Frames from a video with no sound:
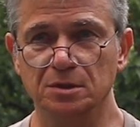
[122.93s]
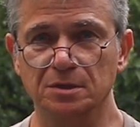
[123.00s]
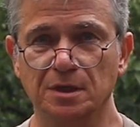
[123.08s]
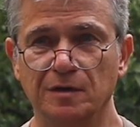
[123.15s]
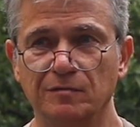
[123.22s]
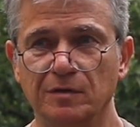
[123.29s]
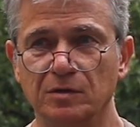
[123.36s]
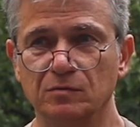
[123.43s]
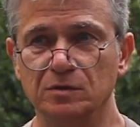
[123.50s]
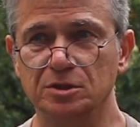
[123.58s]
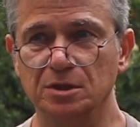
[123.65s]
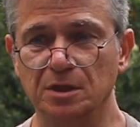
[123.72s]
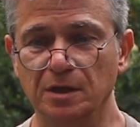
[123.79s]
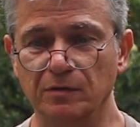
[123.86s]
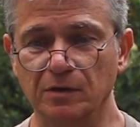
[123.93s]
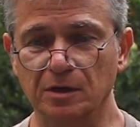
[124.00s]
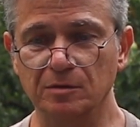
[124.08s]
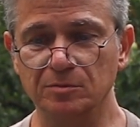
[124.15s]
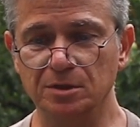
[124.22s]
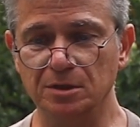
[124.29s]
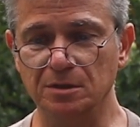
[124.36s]
разговаривая с
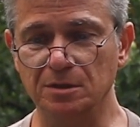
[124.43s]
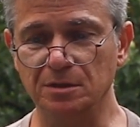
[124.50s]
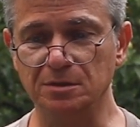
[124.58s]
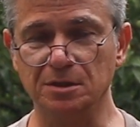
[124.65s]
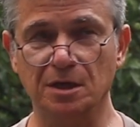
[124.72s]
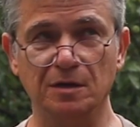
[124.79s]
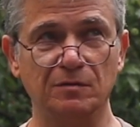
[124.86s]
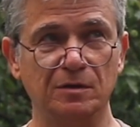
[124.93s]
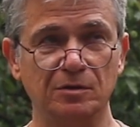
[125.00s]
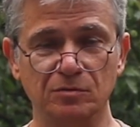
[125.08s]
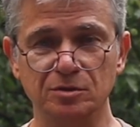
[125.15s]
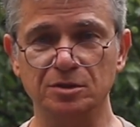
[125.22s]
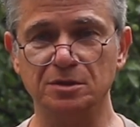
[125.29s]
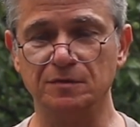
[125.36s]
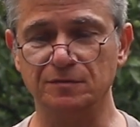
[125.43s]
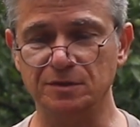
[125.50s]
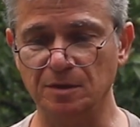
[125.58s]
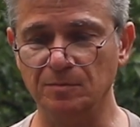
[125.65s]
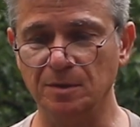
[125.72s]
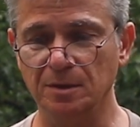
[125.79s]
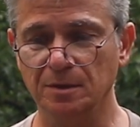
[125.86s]
человеком, ты разговариваешь
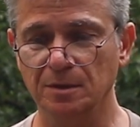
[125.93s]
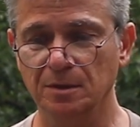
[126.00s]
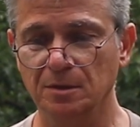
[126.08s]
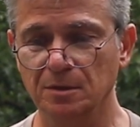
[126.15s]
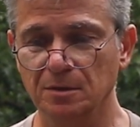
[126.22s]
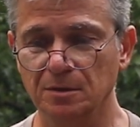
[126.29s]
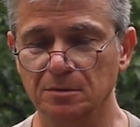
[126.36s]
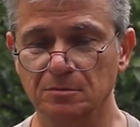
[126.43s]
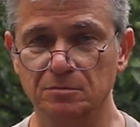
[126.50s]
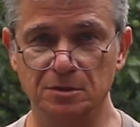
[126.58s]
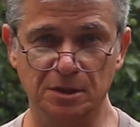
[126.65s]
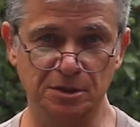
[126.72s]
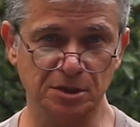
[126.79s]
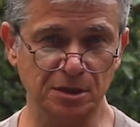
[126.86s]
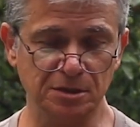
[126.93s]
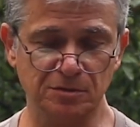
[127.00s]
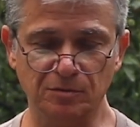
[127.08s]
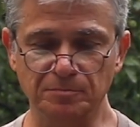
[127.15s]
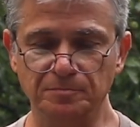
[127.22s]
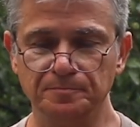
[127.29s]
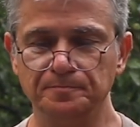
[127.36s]
совсем с
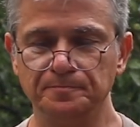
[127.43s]
начальством.